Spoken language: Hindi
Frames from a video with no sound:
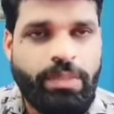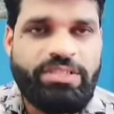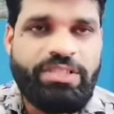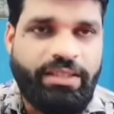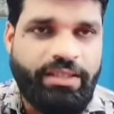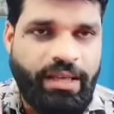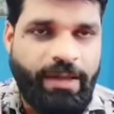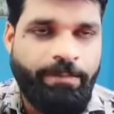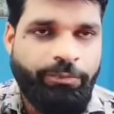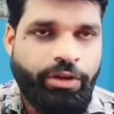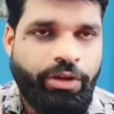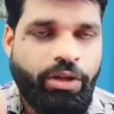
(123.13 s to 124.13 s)
तो बच जाती हैं
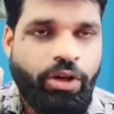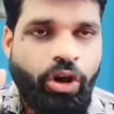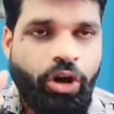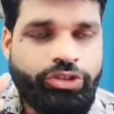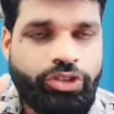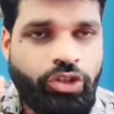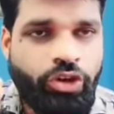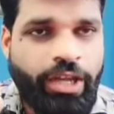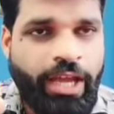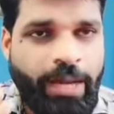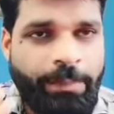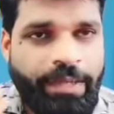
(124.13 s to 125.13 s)
और
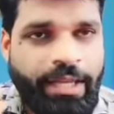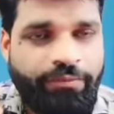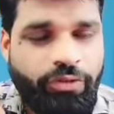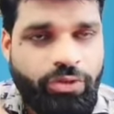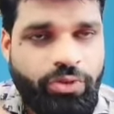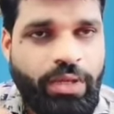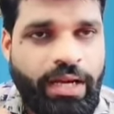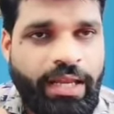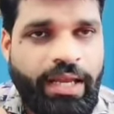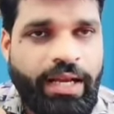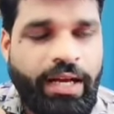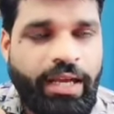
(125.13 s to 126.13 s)
जिन्होंने अपना फ़ोटो लगा
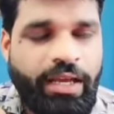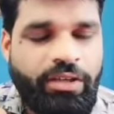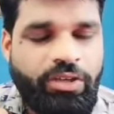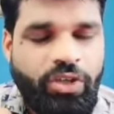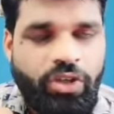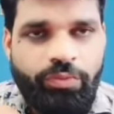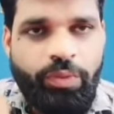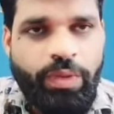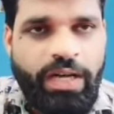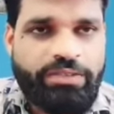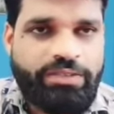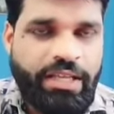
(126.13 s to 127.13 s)
रखा है वो
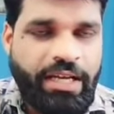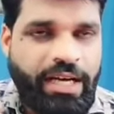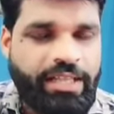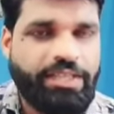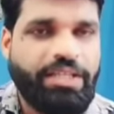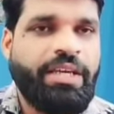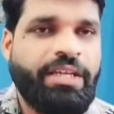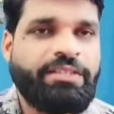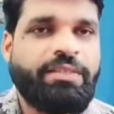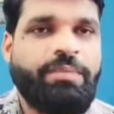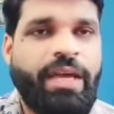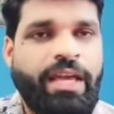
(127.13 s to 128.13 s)
वहाँ से निकालते हैं
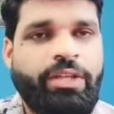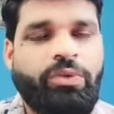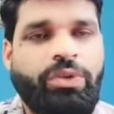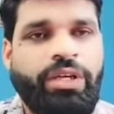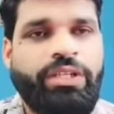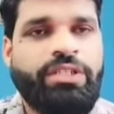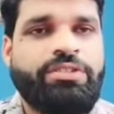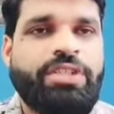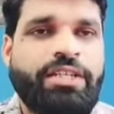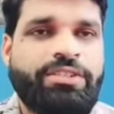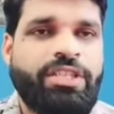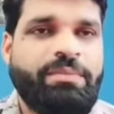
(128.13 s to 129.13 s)
जैसे बहन हो गई
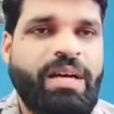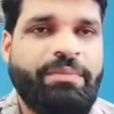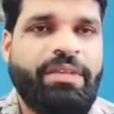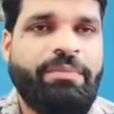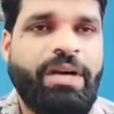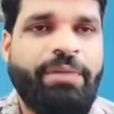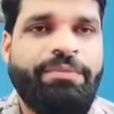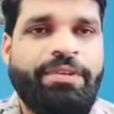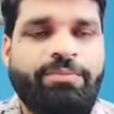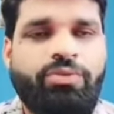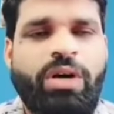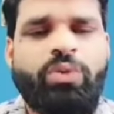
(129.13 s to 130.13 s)
चाची मामी
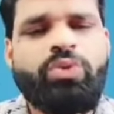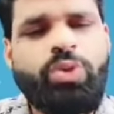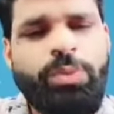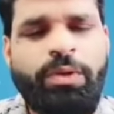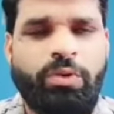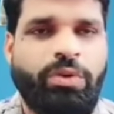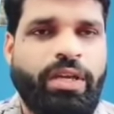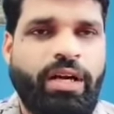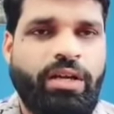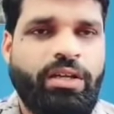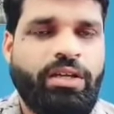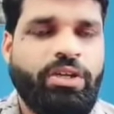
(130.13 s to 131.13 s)
भाभी बुआ कोई भी हो
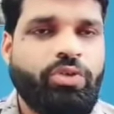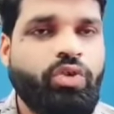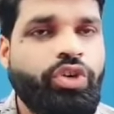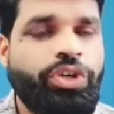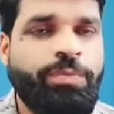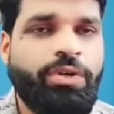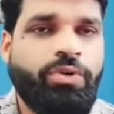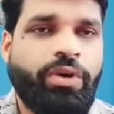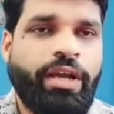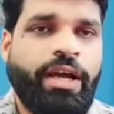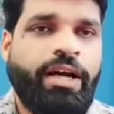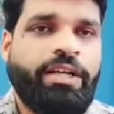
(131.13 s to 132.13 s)
गया कोई भी हो
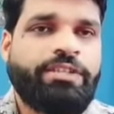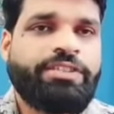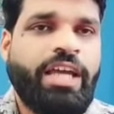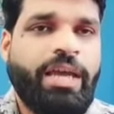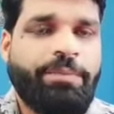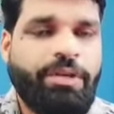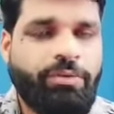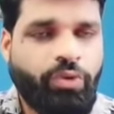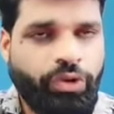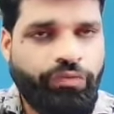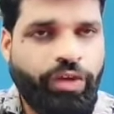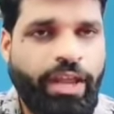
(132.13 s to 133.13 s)
गया चाहे आपकी वो
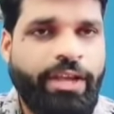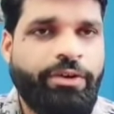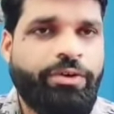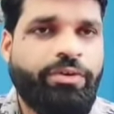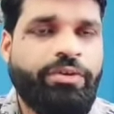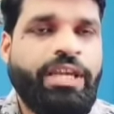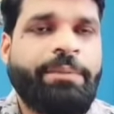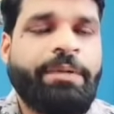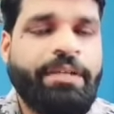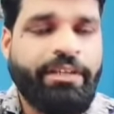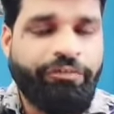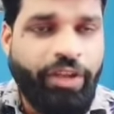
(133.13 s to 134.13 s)
कोई फ्रेंड हो या
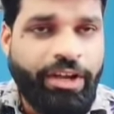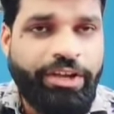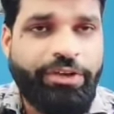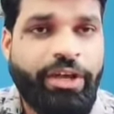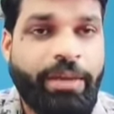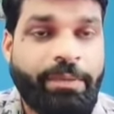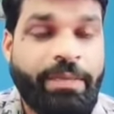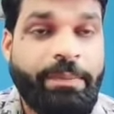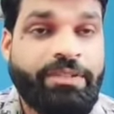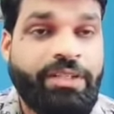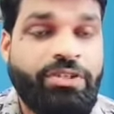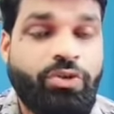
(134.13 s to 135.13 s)
आपकी गर्लफ्रेंड ही हो या आपकी
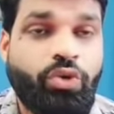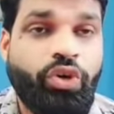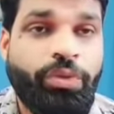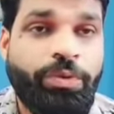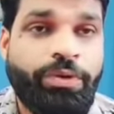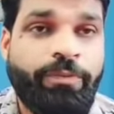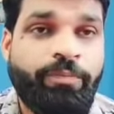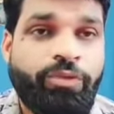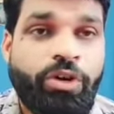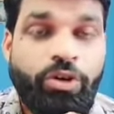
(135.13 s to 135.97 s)
पत्नी हो कोई भी हो